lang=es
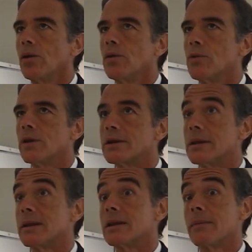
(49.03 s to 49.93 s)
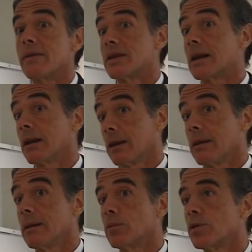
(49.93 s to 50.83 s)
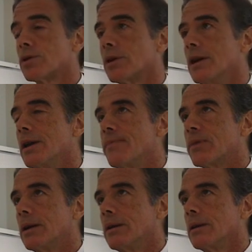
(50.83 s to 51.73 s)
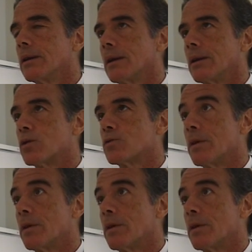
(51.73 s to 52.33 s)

cómo es el sistema fiscal que tenemos, que nos